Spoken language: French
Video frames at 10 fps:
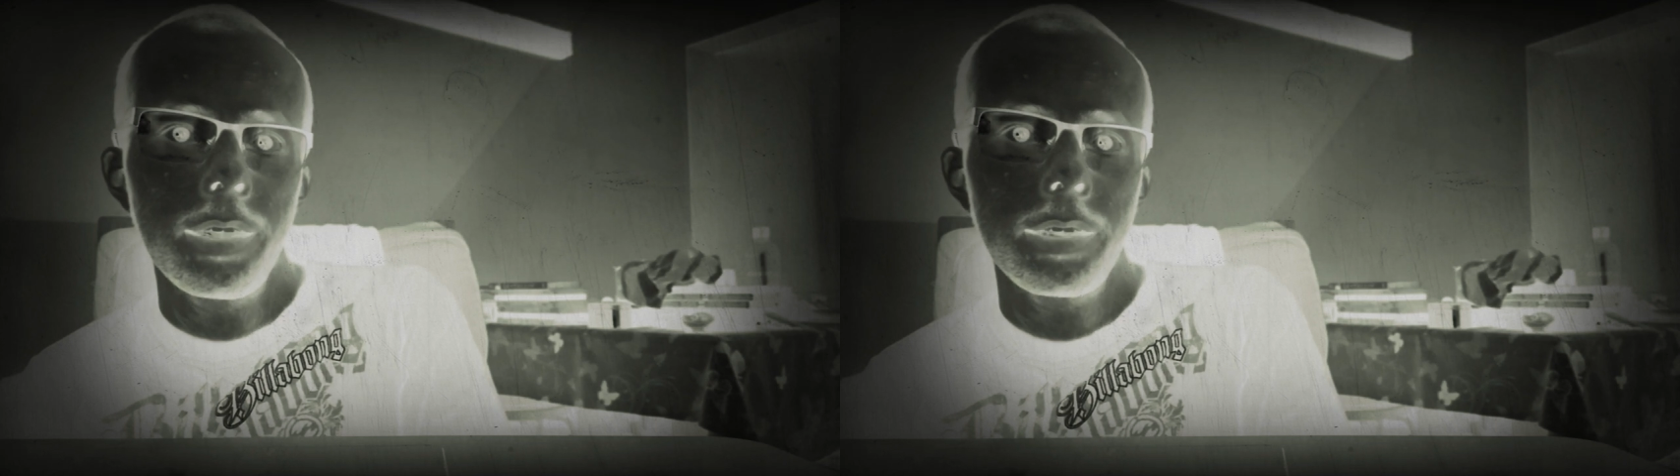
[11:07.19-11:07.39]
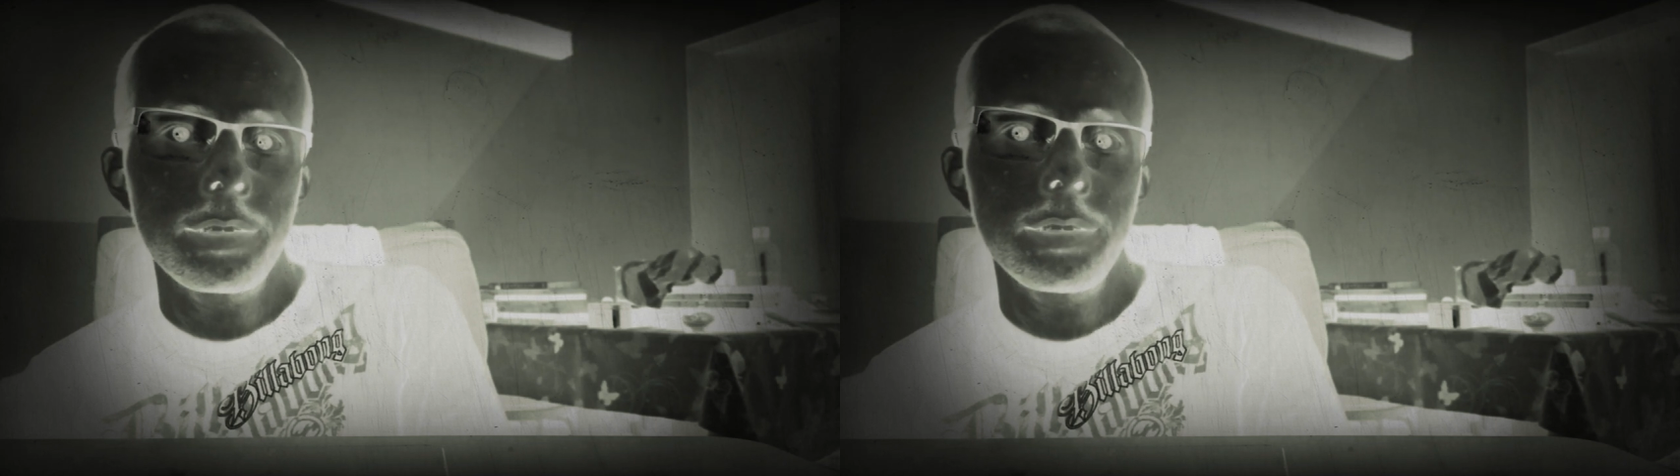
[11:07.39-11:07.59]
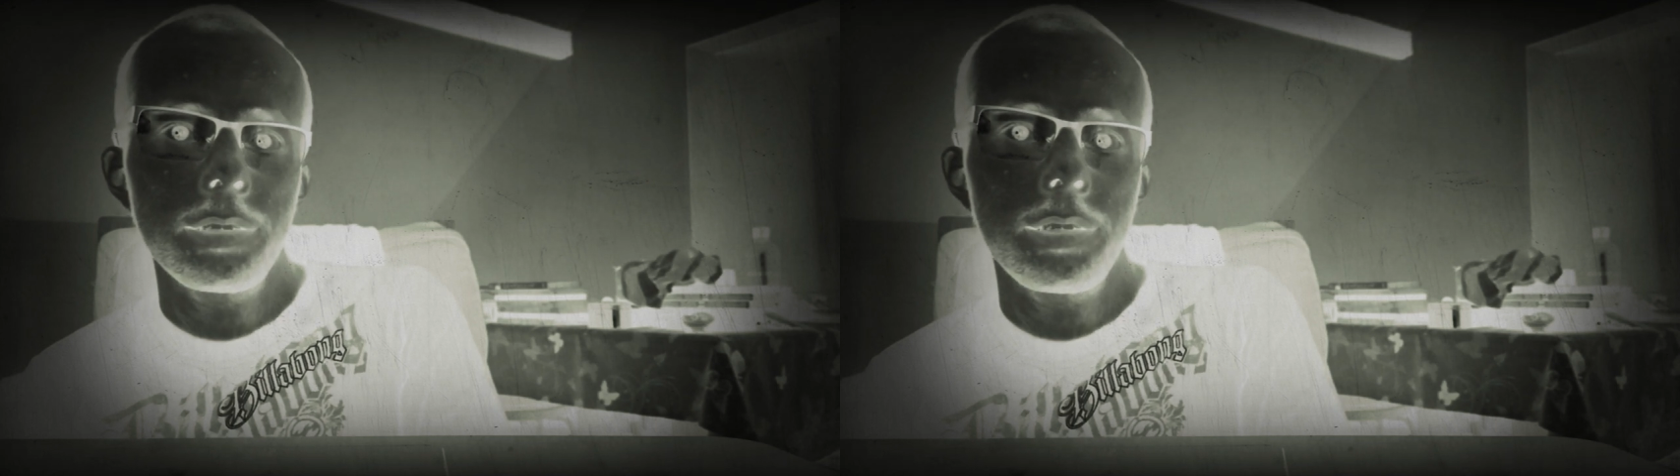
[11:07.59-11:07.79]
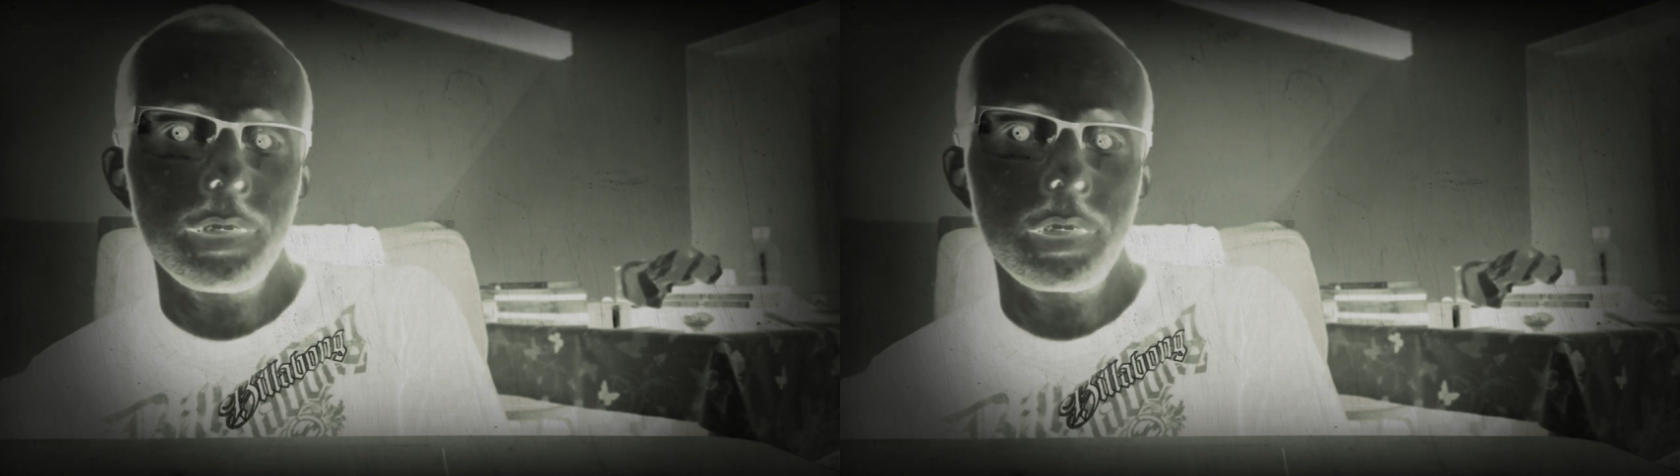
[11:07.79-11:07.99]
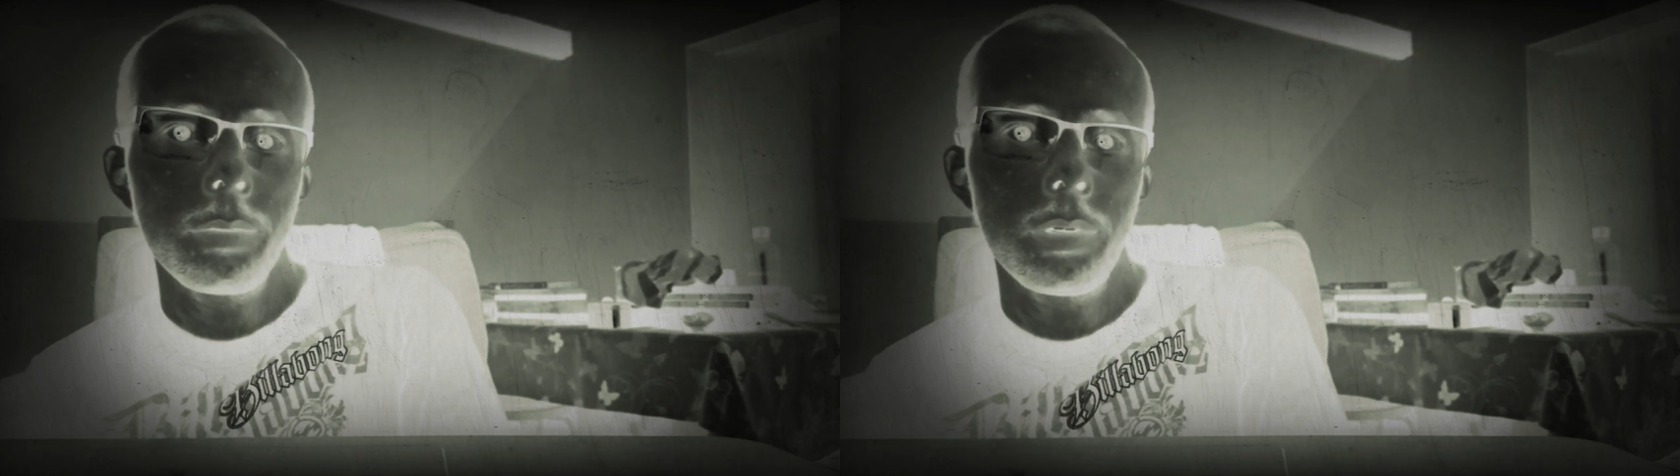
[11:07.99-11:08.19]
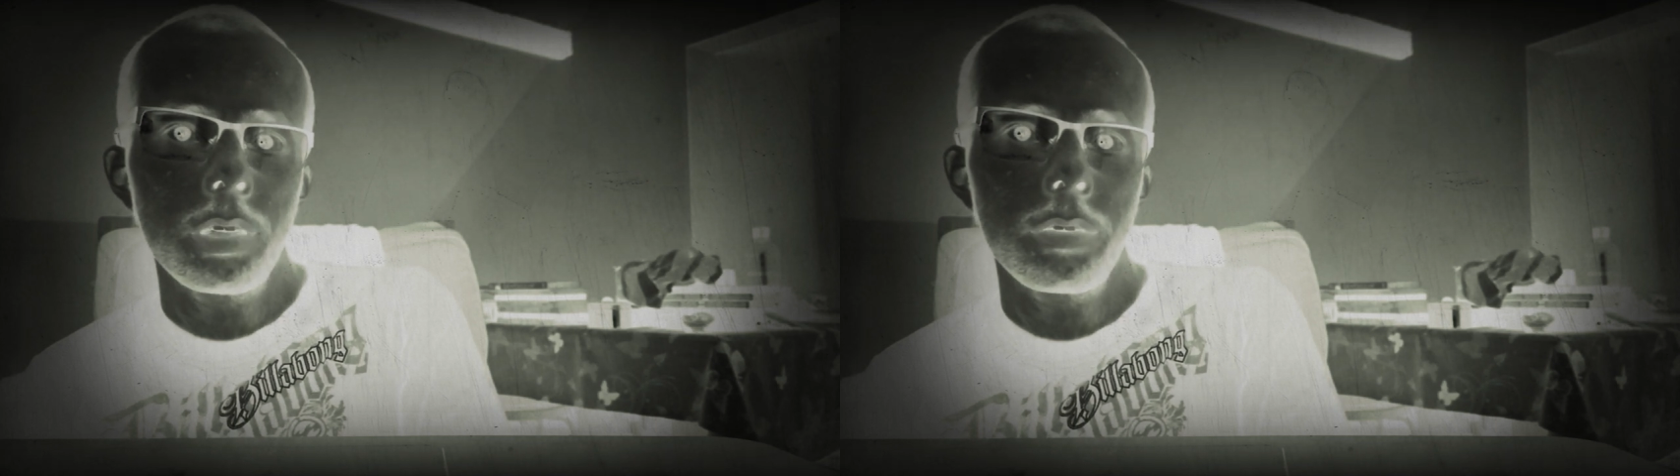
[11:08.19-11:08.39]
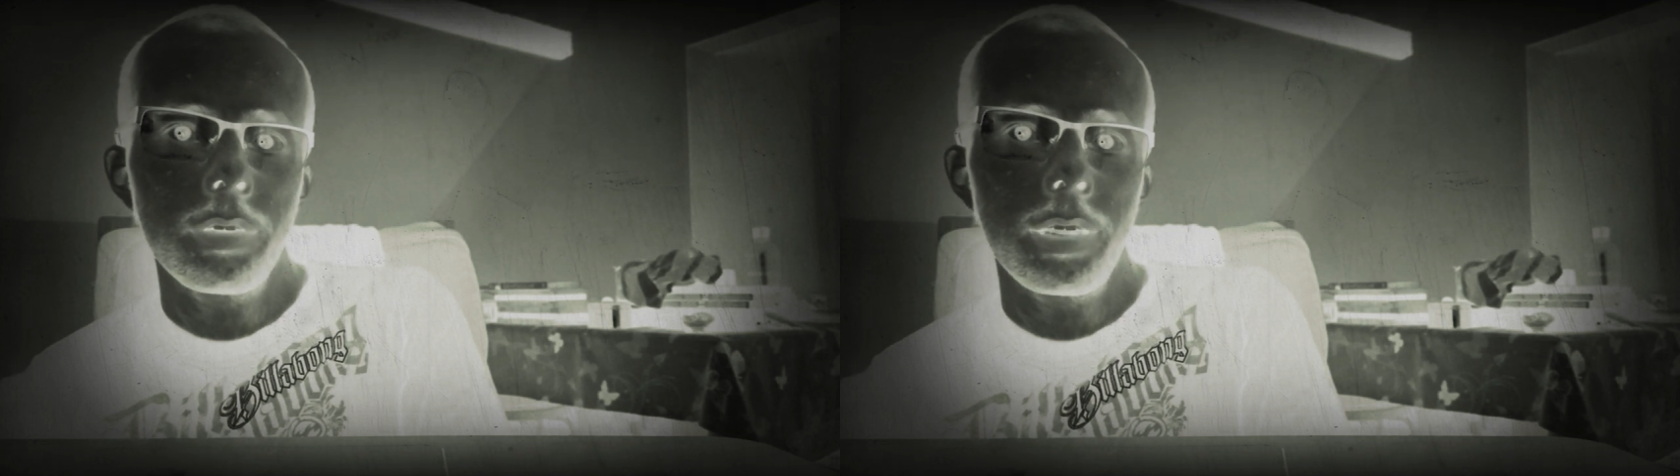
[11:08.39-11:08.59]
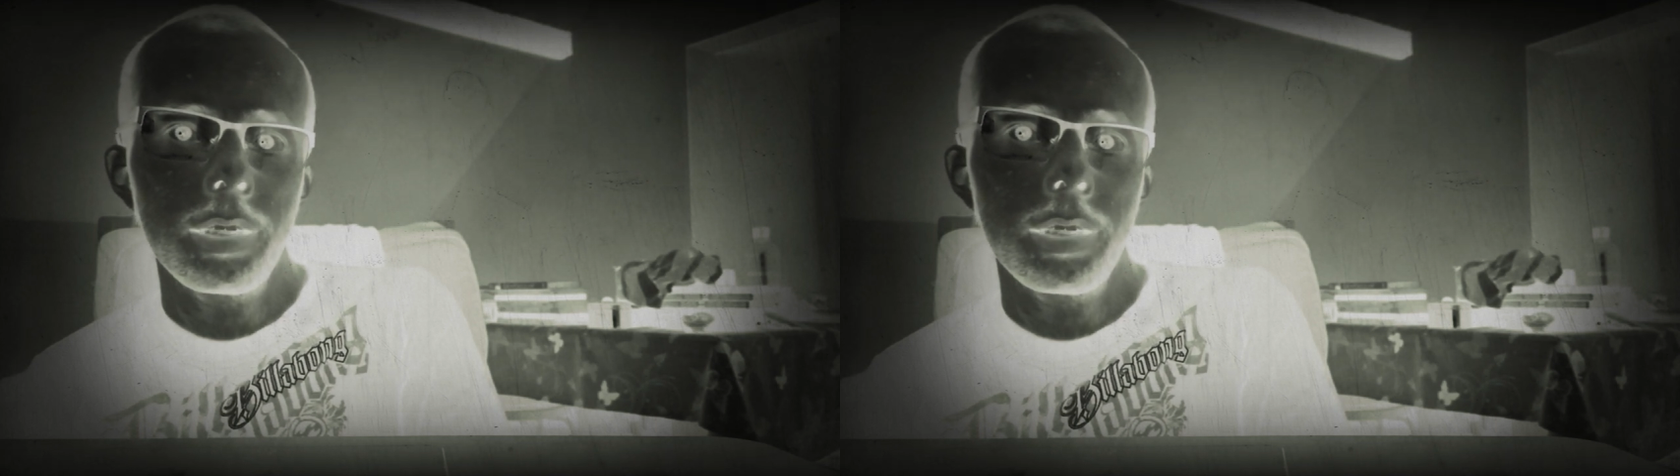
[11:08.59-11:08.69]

Excité comme il devait